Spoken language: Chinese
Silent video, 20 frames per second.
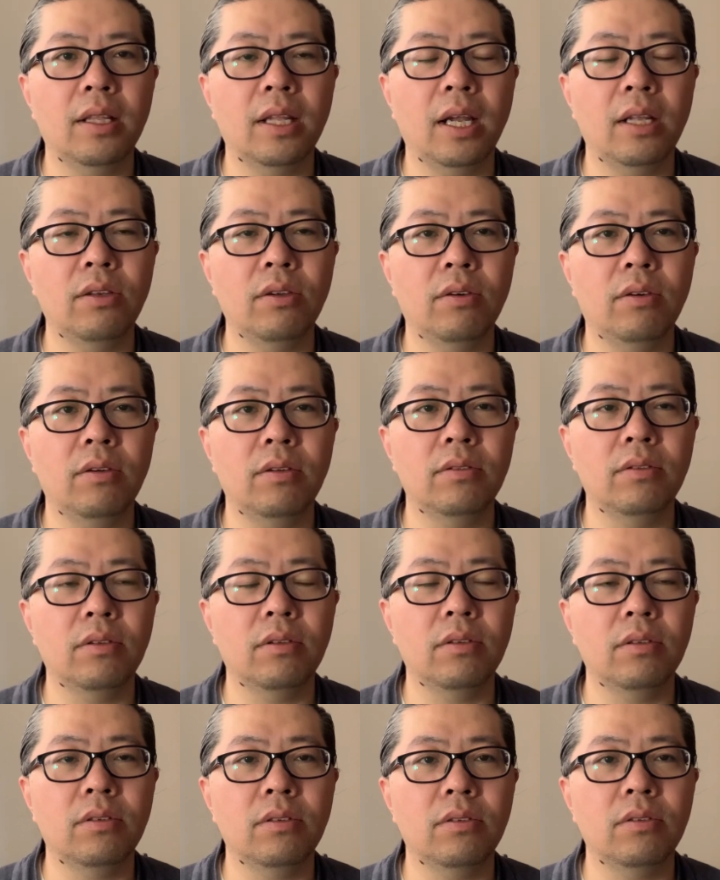代就就
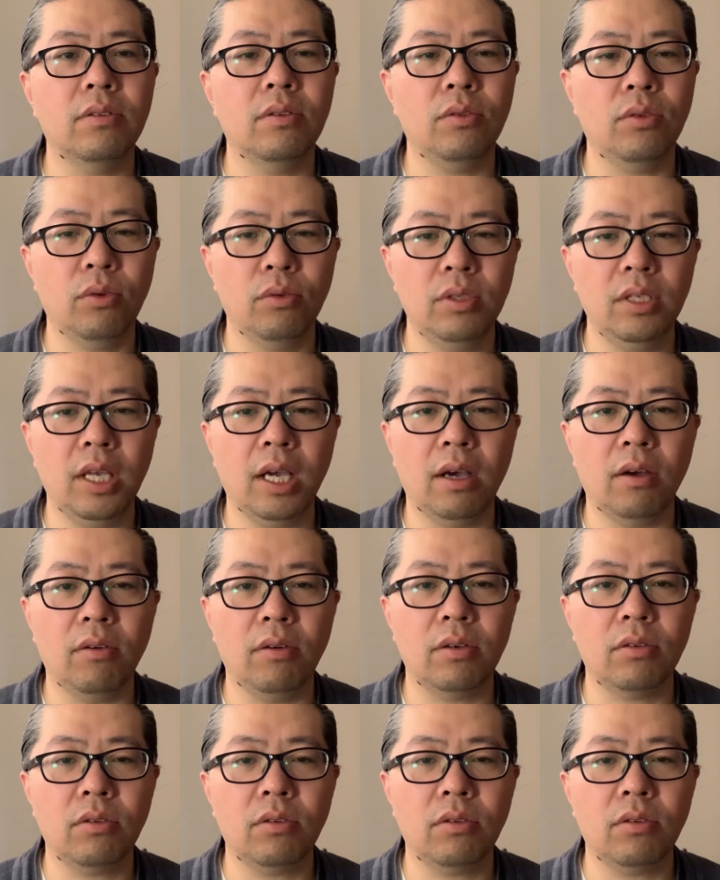就就都见过，